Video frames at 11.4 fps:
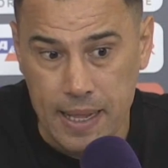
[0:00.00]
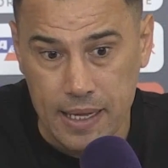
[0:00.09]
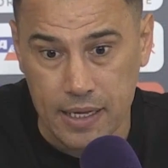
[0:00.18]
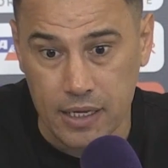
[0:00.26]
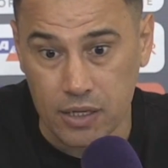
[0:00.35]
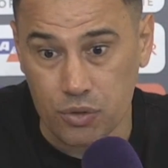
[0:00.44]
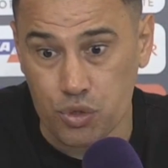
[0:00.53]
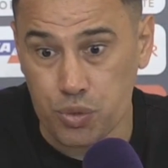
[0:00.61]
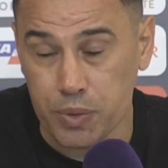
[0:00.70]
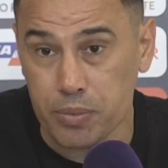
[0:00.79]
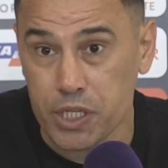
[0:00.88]
E, ee,
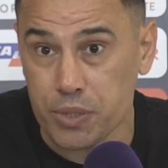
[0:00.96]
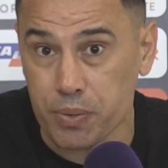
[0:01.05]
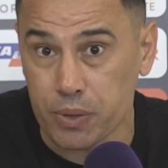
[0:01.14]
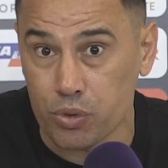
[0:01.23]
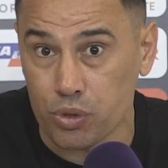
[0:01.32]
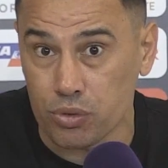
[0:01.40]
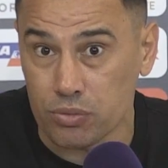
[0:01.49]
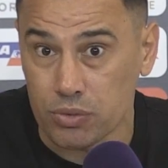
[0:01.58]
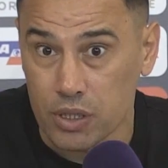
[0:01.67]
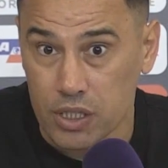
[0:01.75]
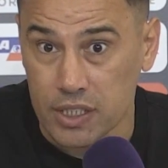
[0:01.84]
3-1-5-1'i bugün
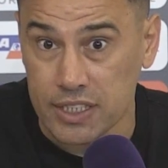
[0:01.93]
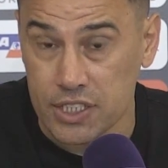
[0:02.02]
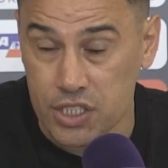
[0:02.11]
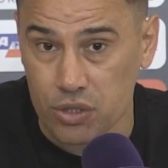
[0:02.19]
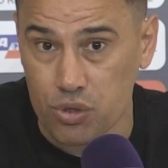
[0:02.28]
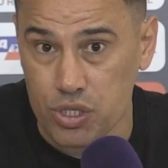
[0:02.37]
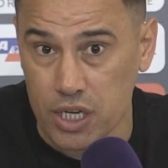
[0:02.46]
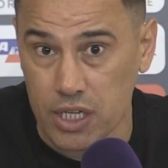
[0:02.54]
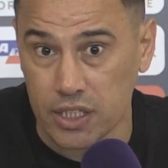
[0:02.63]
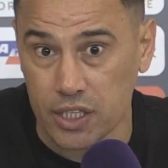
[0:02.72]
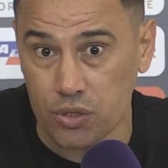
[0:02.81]
ikinci yarı
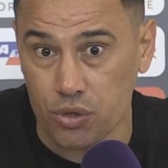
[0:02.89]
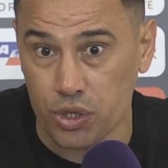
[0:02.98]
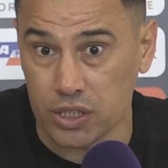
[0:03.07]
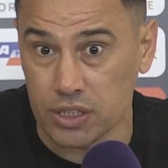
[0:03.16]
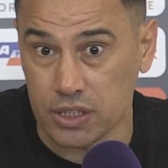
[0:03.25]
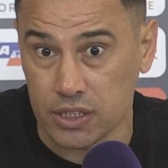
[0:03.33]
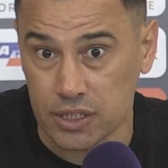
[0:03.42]
özellikle iyi oynadık.